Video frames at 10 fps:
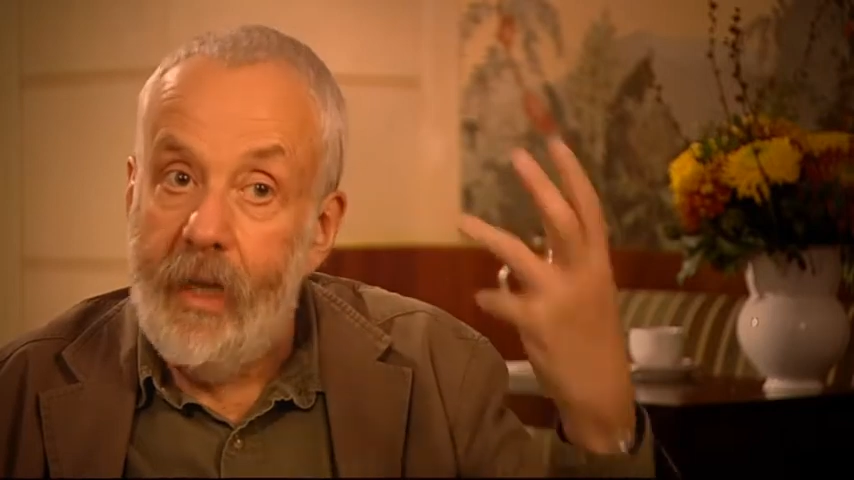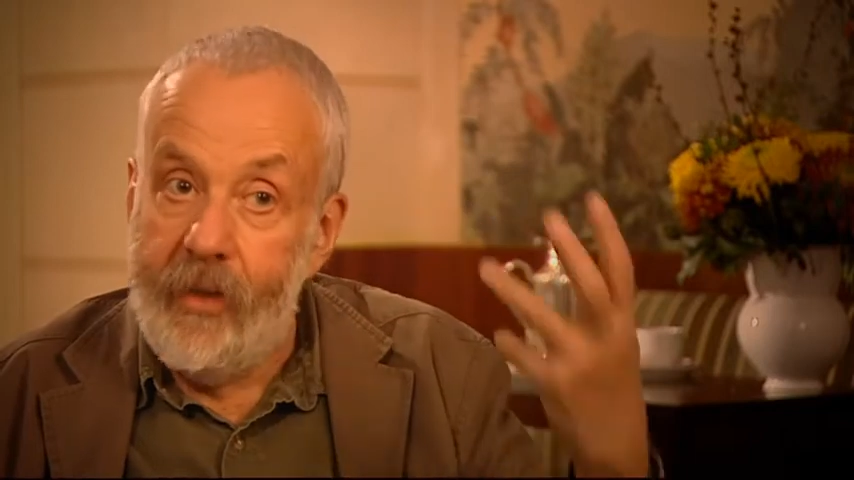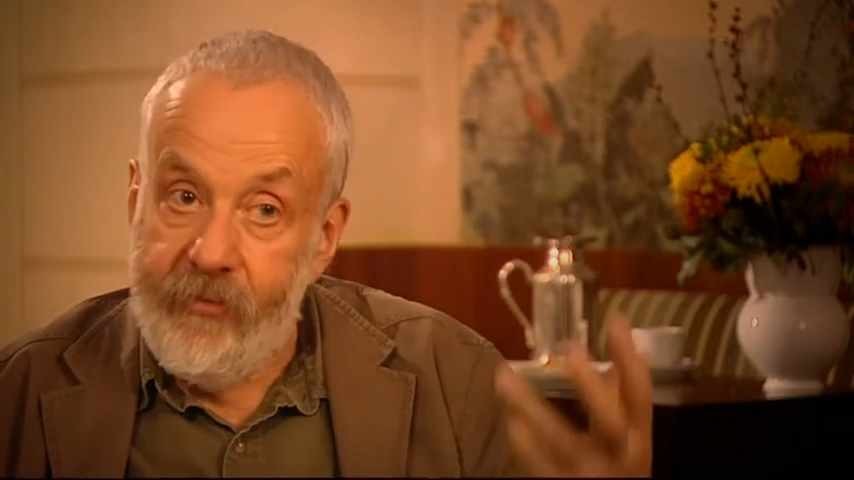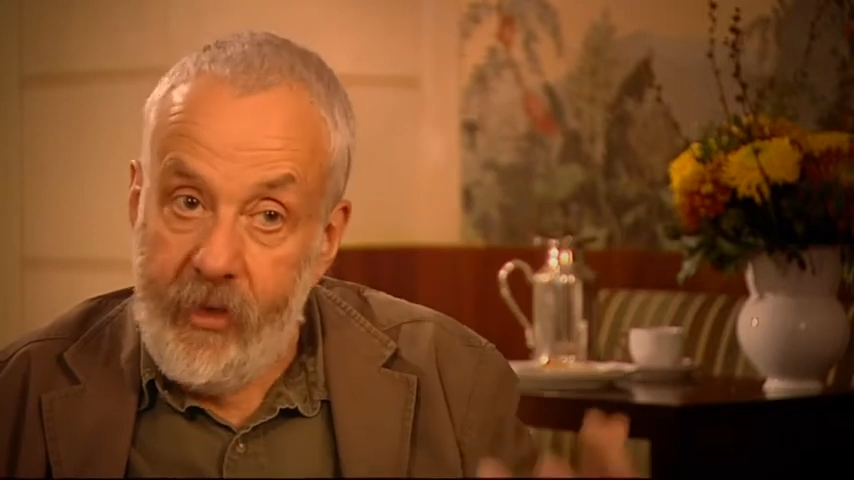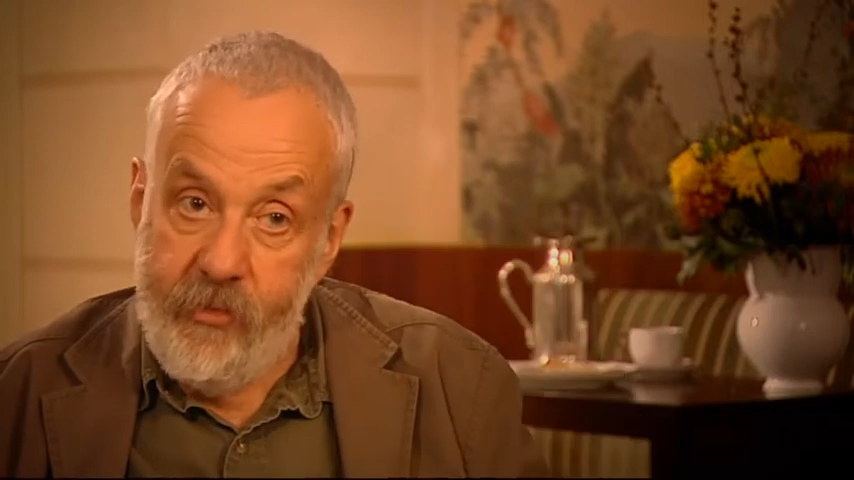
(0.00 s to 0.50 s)

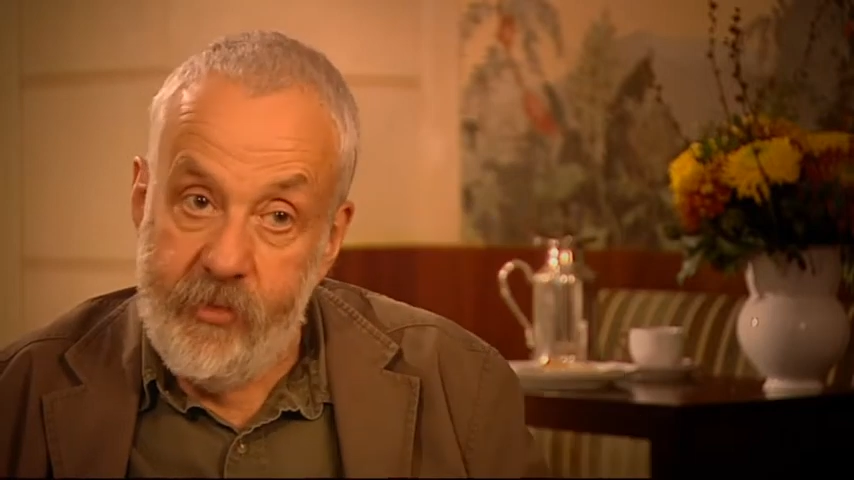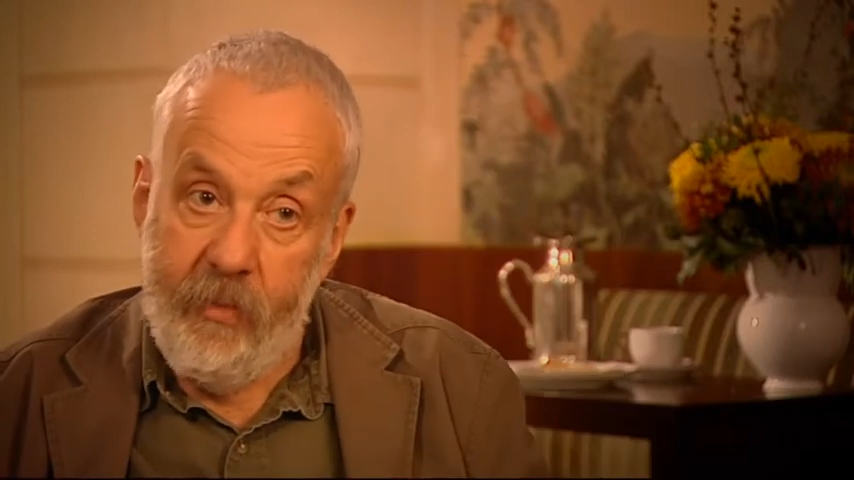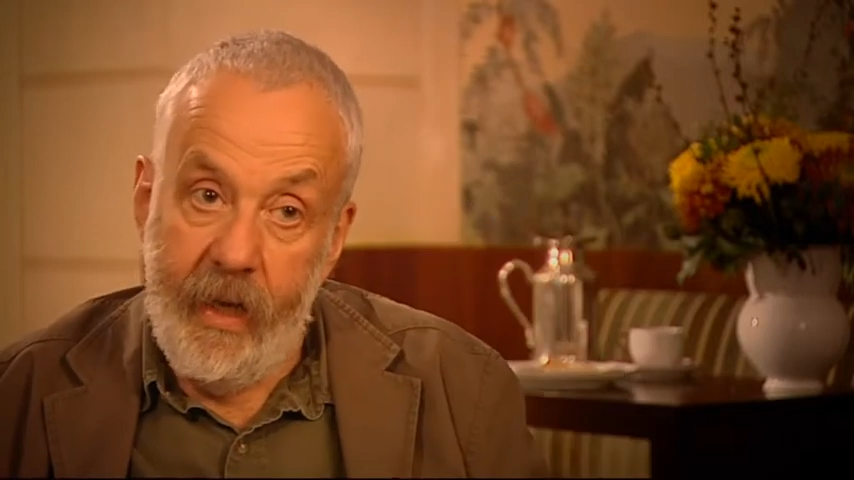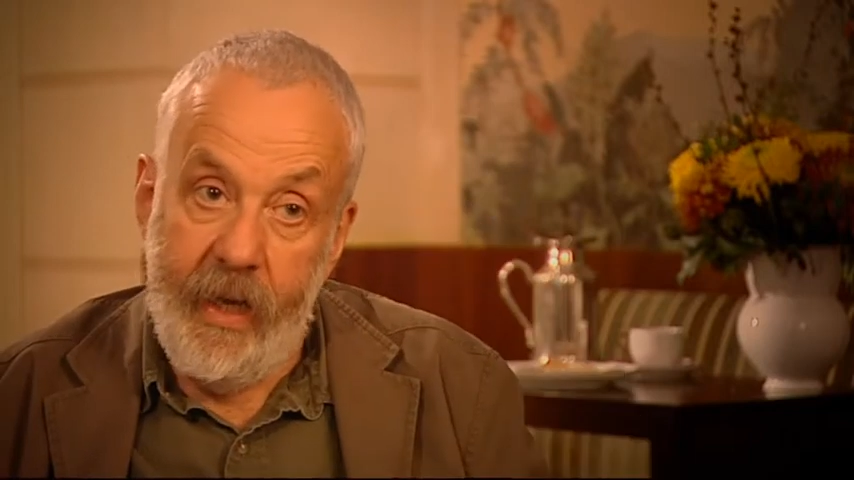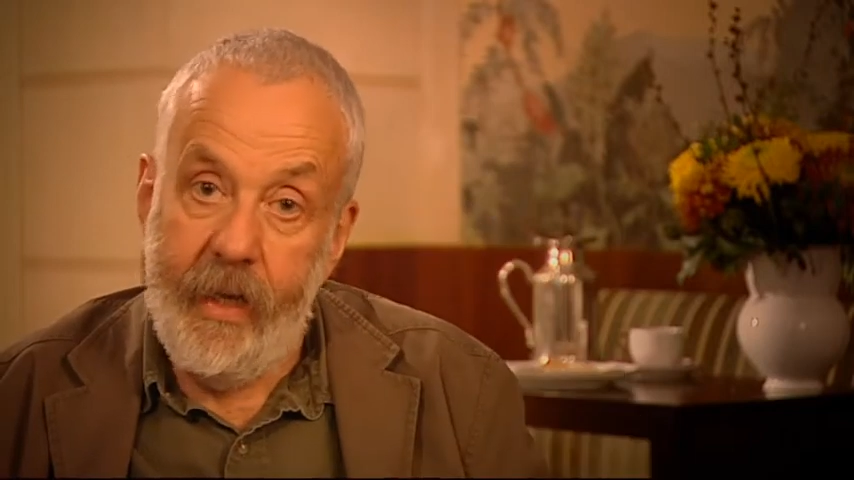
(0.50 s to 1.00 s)
Das Leben
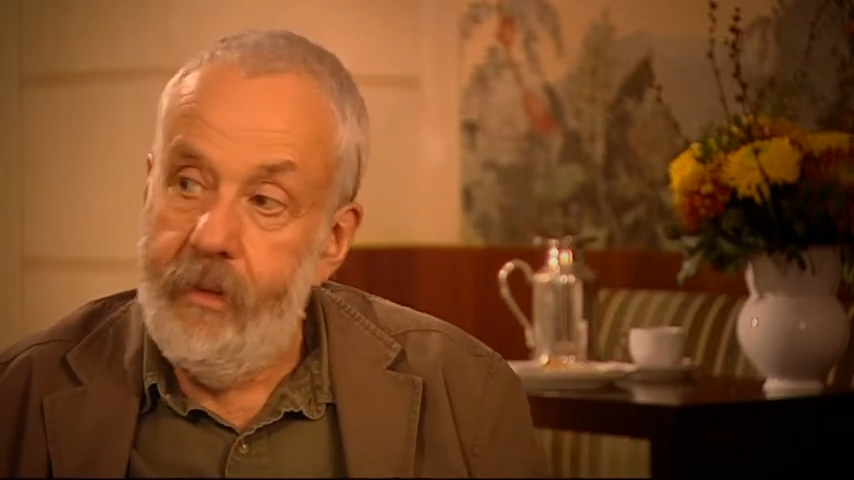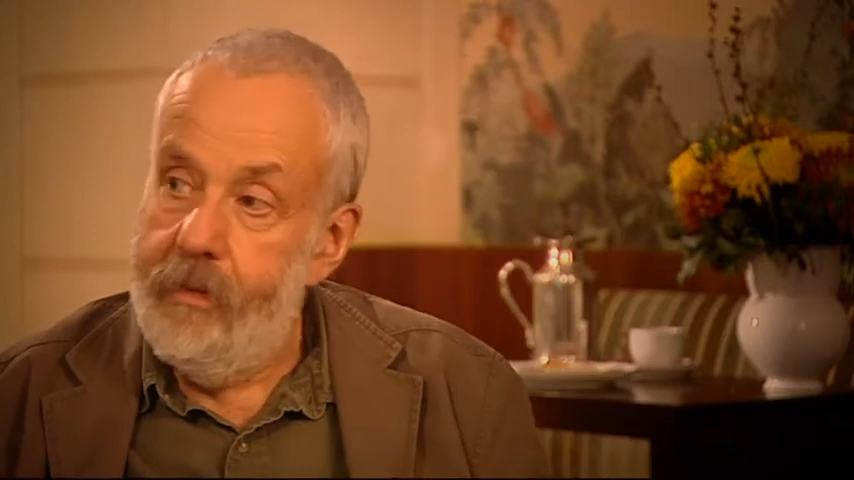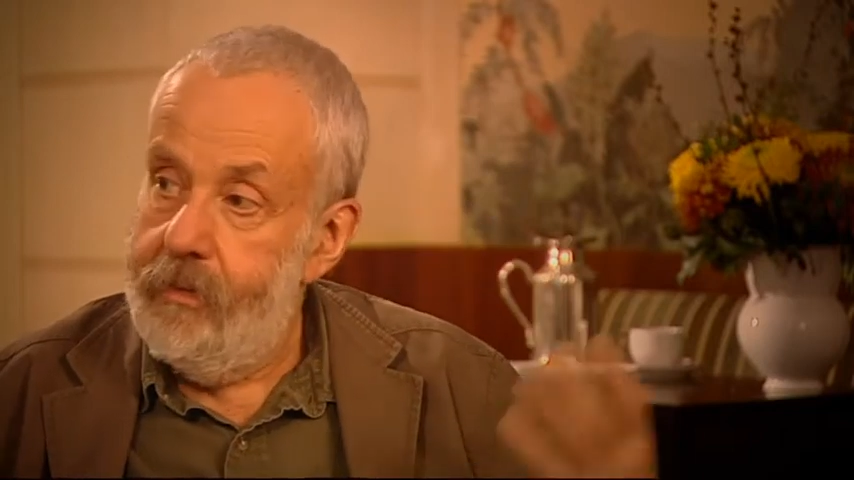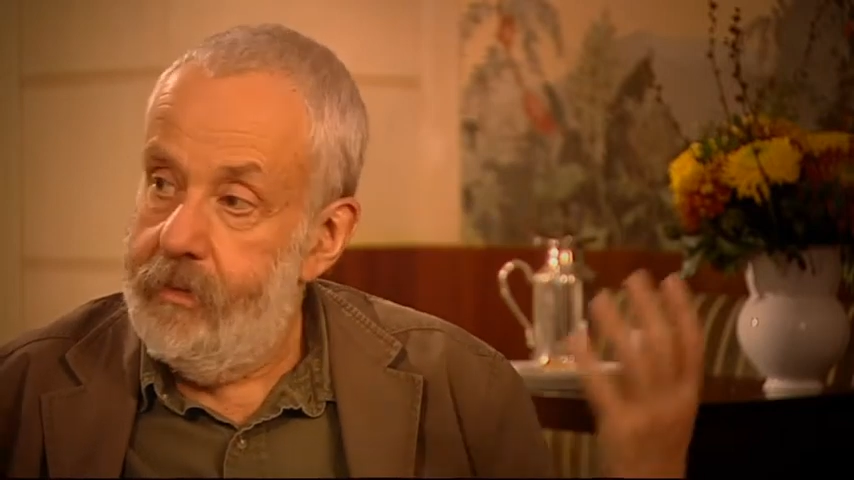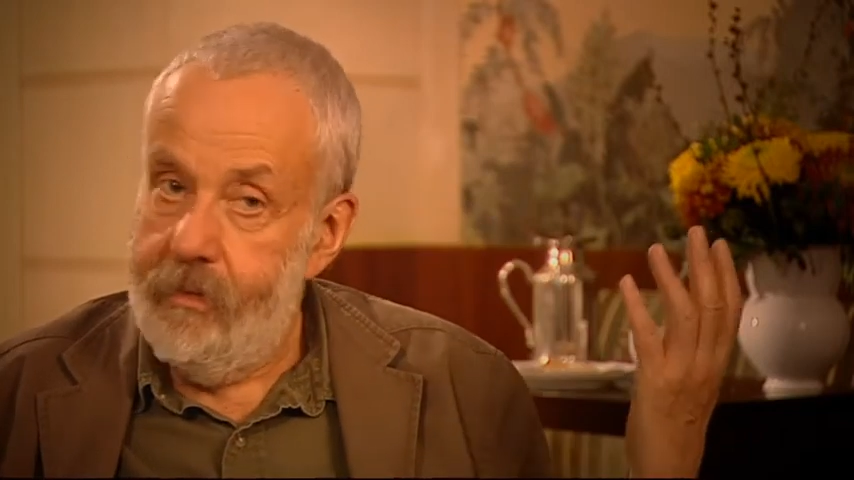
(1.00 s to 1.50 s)
geht
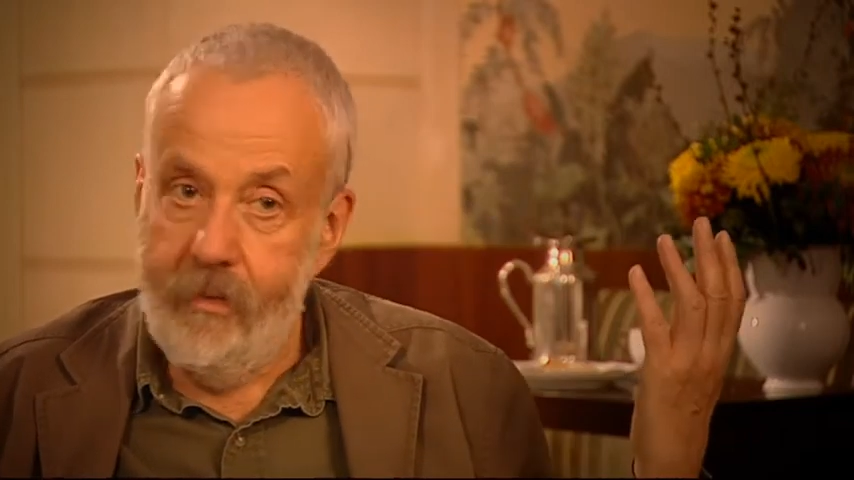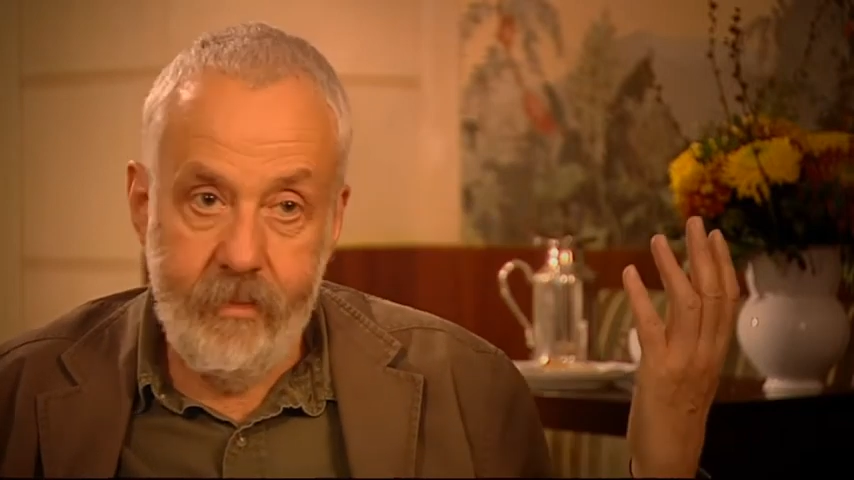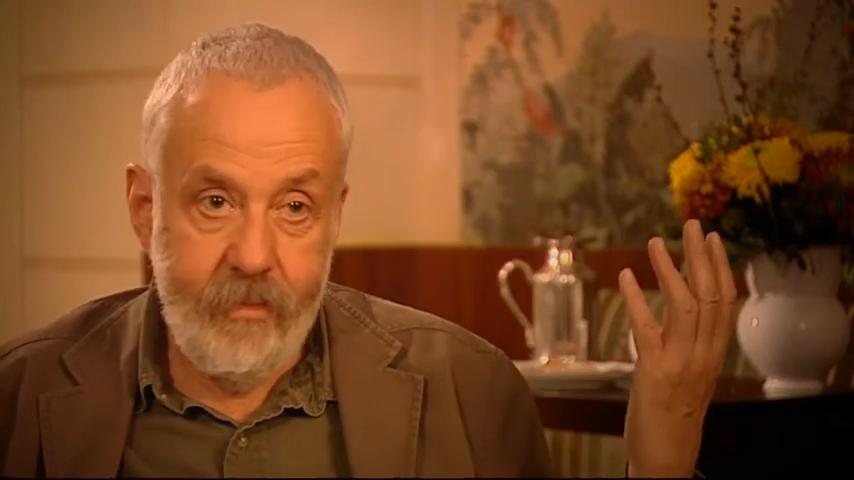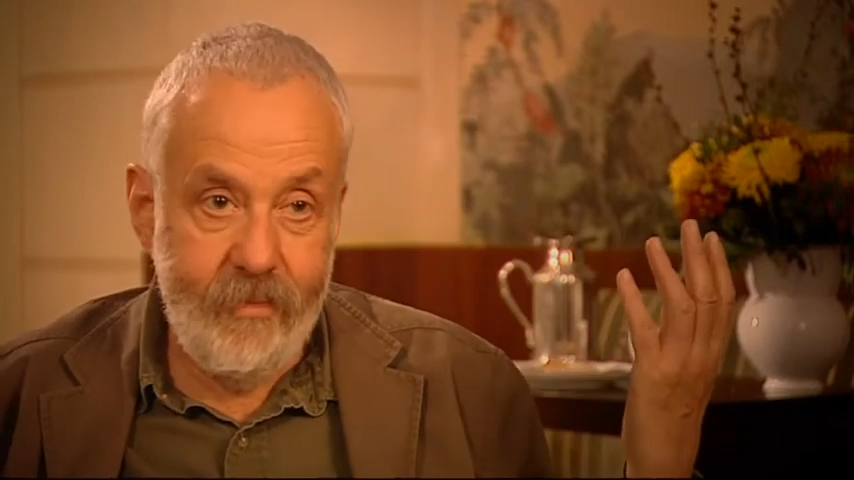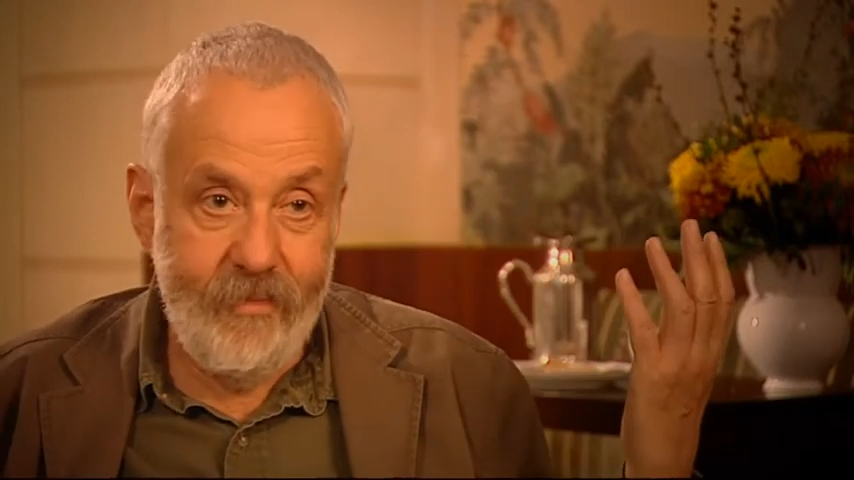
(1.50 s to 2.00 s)
weiter. Wir
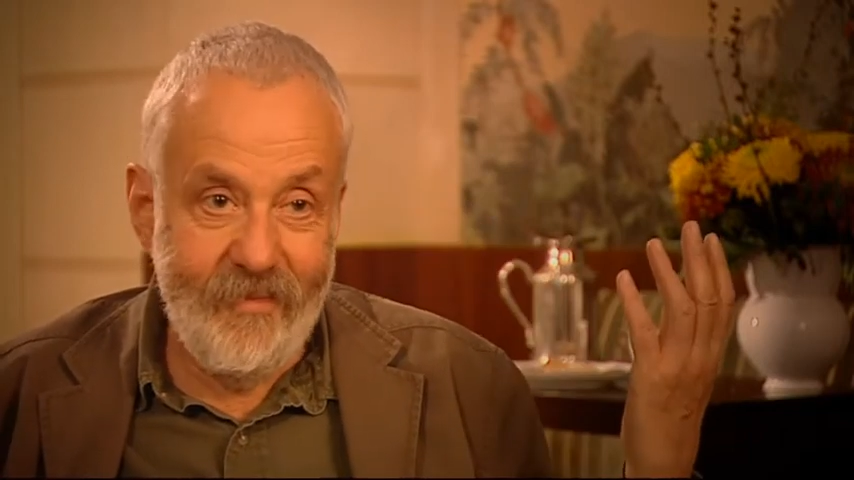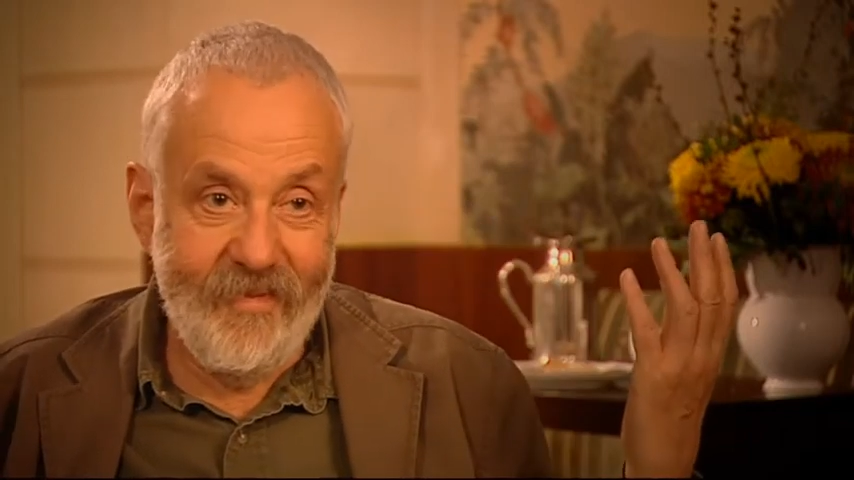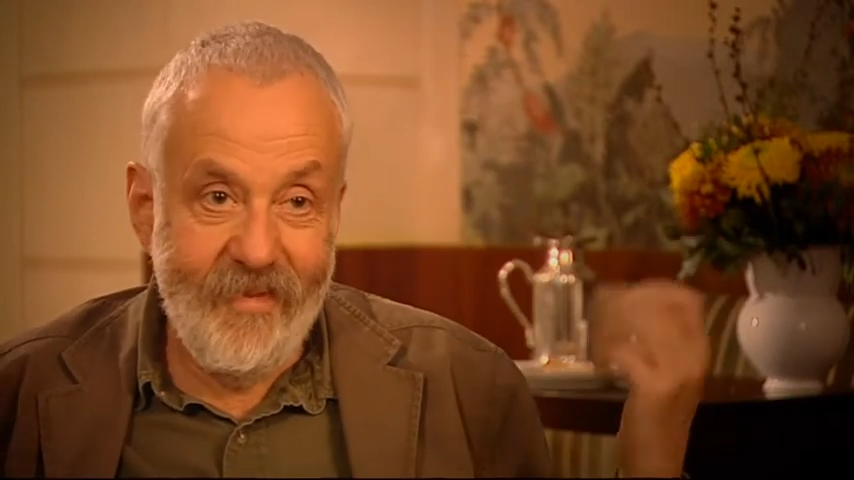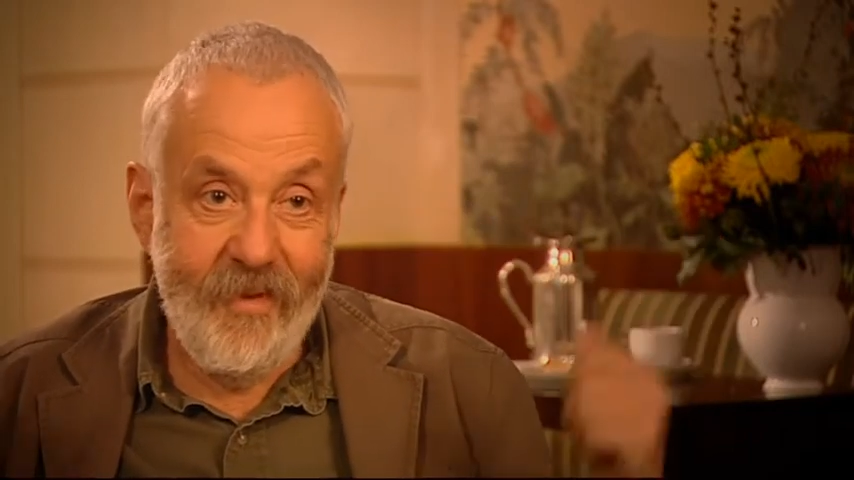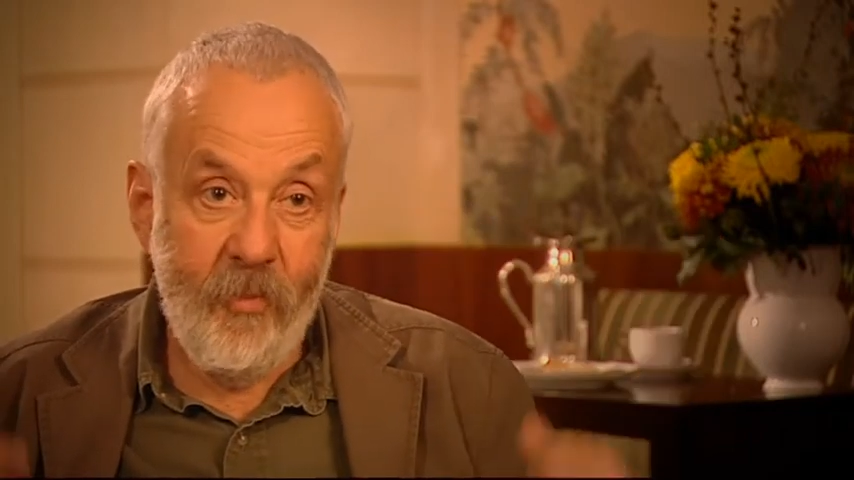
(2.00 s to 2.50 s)
werden älter.